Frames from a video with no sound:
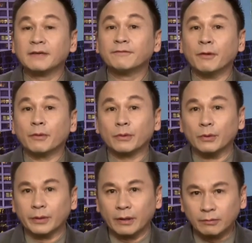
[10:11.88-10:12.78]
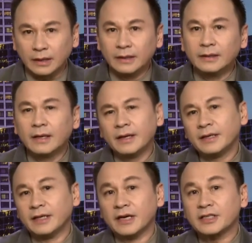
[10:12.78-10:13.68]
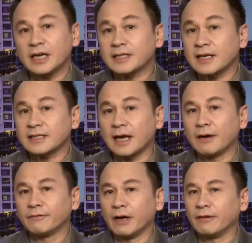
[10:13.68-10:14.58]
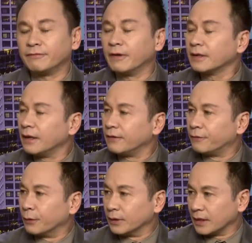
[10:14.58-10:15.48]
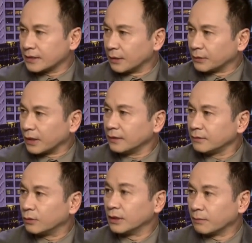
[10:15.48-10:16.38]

chính phủ của Đông Kinh nhận xét ra sao về vấn đề phụ nữ da sầu thưa anh của Nhật